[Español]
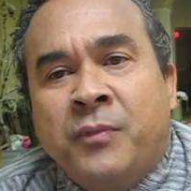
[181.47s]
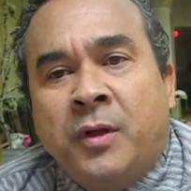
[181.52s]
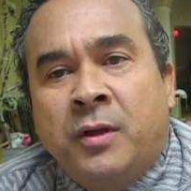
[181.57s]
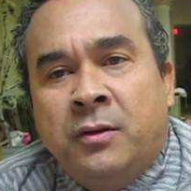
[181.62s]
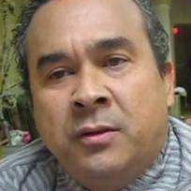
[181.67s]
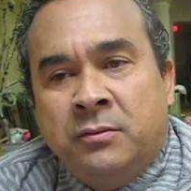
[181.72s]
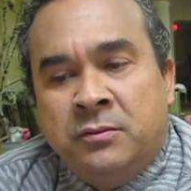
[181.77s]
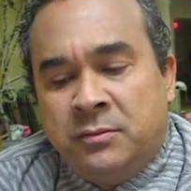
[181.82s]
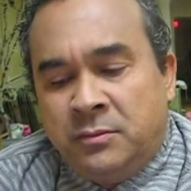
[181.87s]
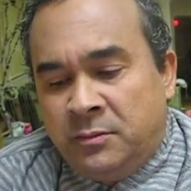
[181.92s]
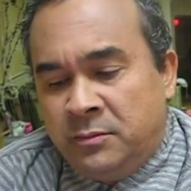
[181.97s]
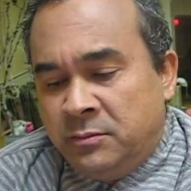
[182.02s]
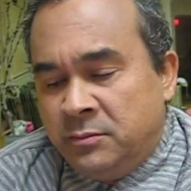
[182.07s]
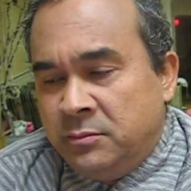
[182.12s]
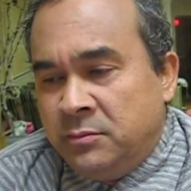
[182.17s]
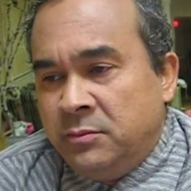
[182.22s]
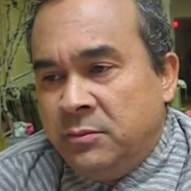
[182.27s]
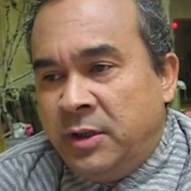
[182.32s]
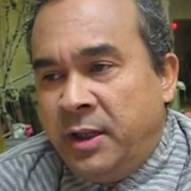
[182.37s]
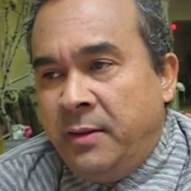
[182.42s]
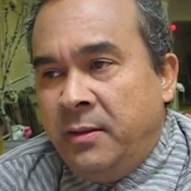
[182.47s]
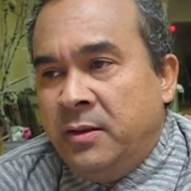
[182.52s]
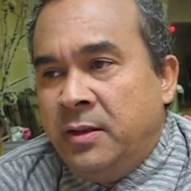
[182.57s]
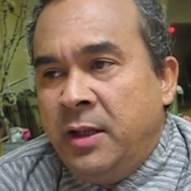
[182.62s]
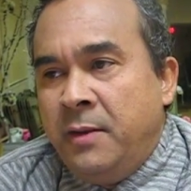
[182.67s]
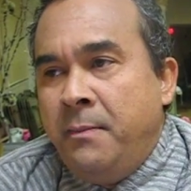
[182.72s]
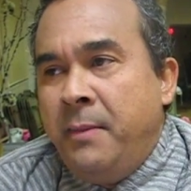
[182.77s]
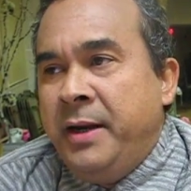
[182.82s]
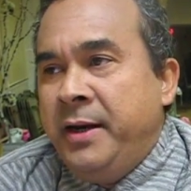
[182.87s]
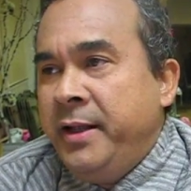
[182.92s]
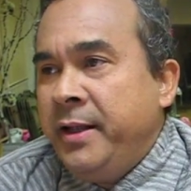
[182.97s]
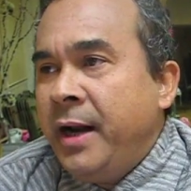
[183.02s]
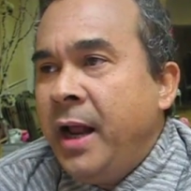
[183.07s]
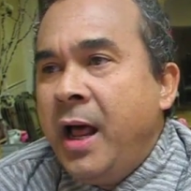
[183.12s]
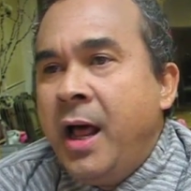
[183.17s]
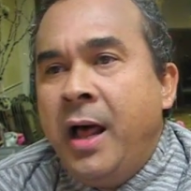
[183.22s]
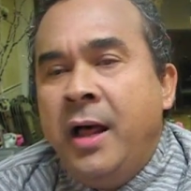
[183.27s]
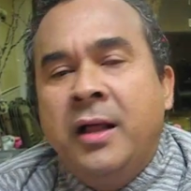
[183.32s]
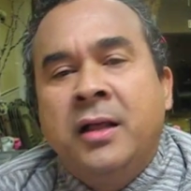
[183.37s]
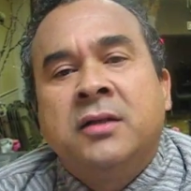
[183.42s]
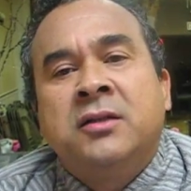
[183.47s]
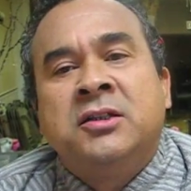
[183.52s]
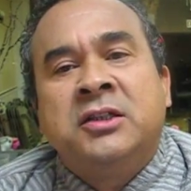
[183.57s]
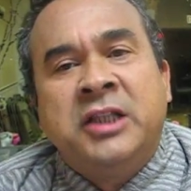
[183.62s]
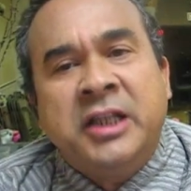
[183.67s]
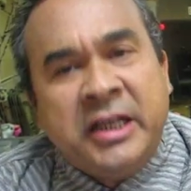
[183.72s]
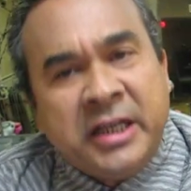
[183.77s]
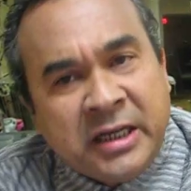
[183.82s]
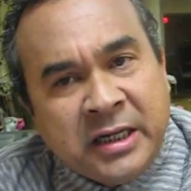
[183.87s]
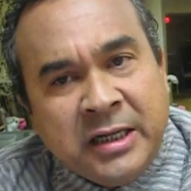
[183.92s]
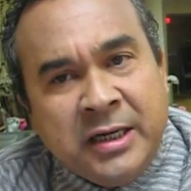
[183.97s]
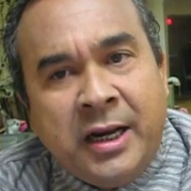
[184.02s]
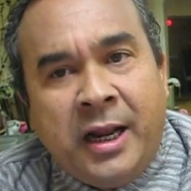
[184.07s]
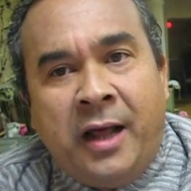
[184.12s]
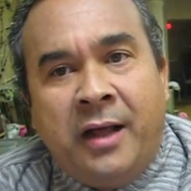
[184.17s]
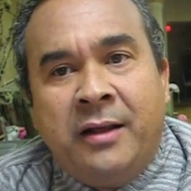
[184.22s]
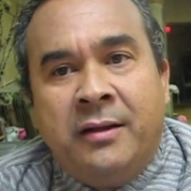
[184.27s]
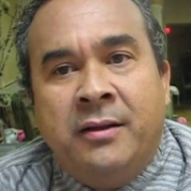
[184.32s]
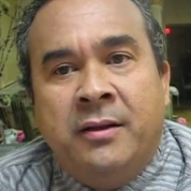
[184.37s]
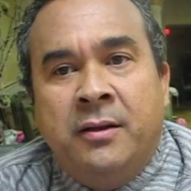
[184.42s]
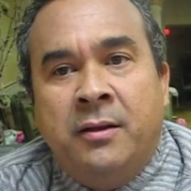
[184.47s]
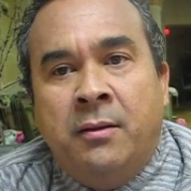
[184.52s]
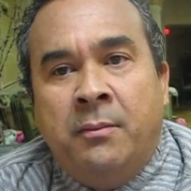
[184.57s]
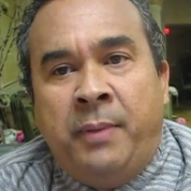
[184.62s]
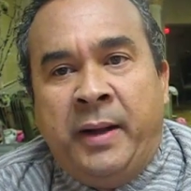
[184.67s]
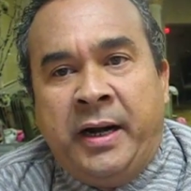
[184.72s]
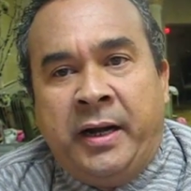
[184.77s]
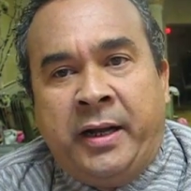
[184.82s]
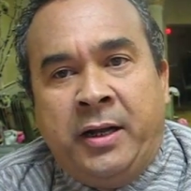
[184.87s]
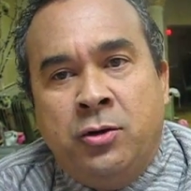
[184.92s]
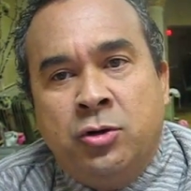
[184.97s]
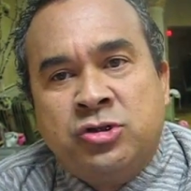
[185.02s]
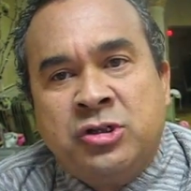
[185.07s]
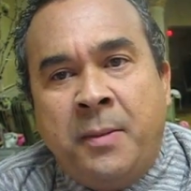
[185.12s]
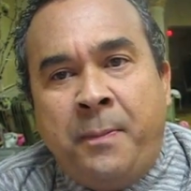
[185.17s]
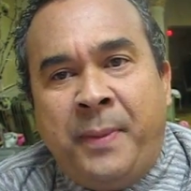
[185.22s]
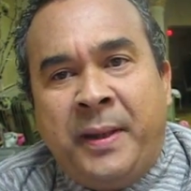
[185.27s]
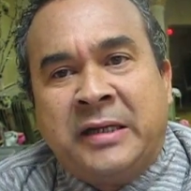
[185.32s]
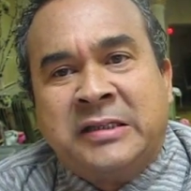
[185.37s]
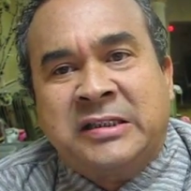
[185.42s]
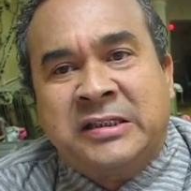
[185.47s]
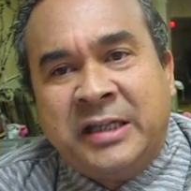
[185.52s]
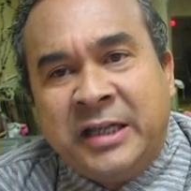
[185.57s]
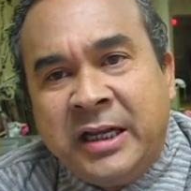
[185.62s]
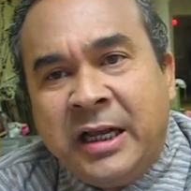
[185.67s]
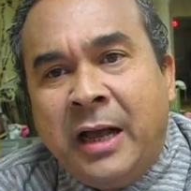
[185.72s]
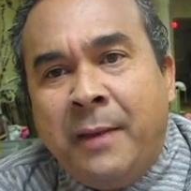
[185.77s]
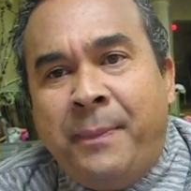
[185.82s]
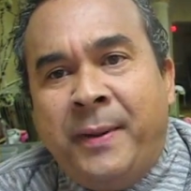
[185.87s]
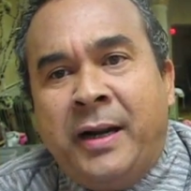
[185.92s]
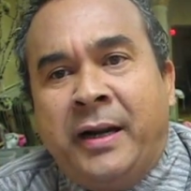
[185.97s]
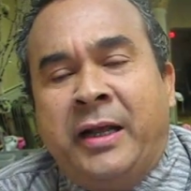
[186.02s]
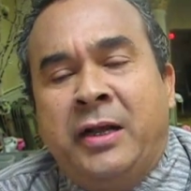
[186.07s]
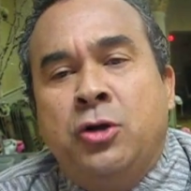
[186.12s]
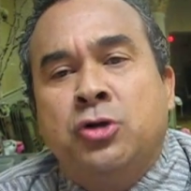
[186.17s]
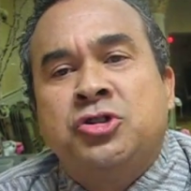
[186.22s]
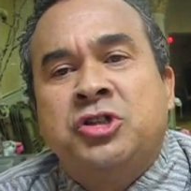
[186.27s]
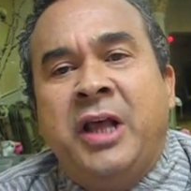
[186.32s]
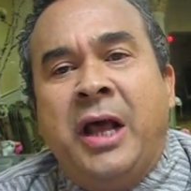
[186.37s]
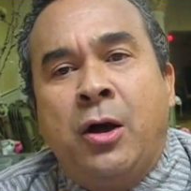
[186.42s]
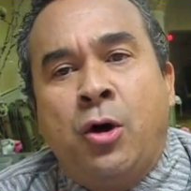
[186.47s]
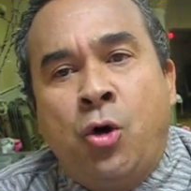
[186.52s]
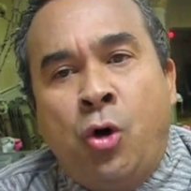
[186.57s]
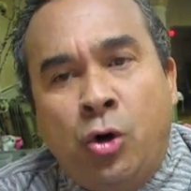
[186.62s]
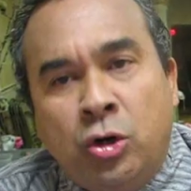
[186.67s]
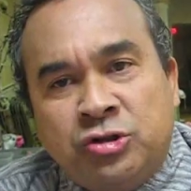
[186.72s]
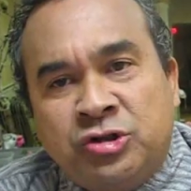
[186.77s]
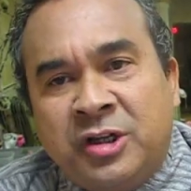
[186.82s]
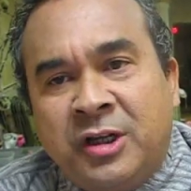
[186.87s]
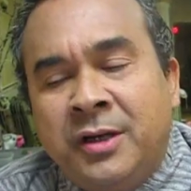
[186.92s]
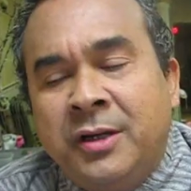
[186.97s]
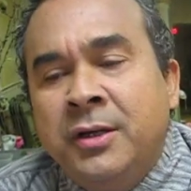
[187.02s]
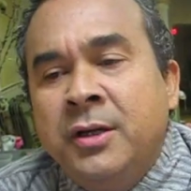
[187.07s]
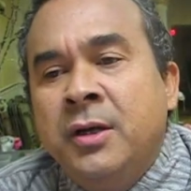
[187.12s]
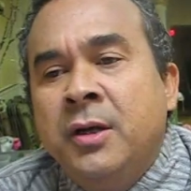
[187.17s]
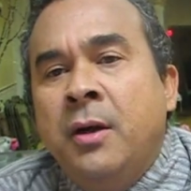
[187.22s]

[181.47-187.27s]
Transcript: mm, mm, de manera digna para que no se persiga, para que no se acose,